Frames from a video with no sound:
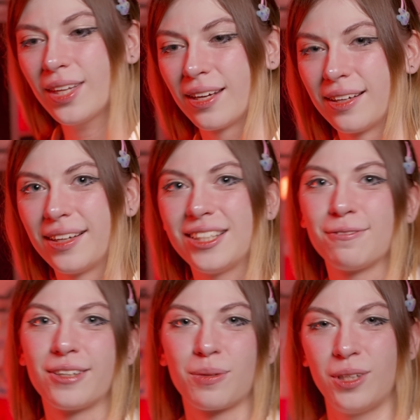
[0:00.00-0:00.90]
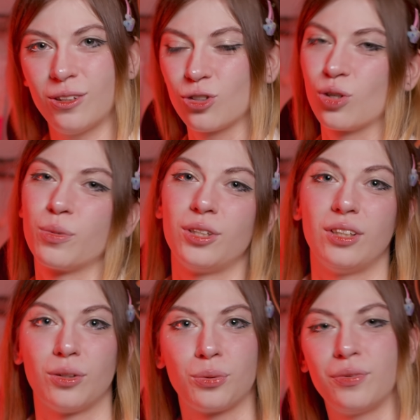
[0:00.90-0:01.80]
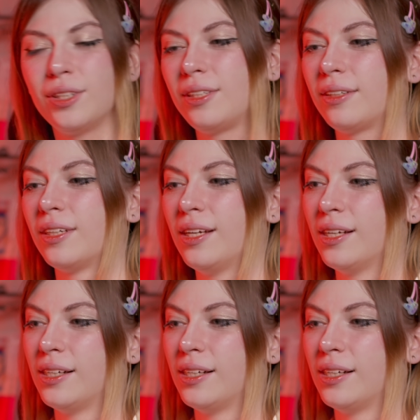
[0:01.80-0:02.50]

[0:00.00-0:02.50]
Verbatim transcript: э, эти фрагменты, чтобы они это увидели.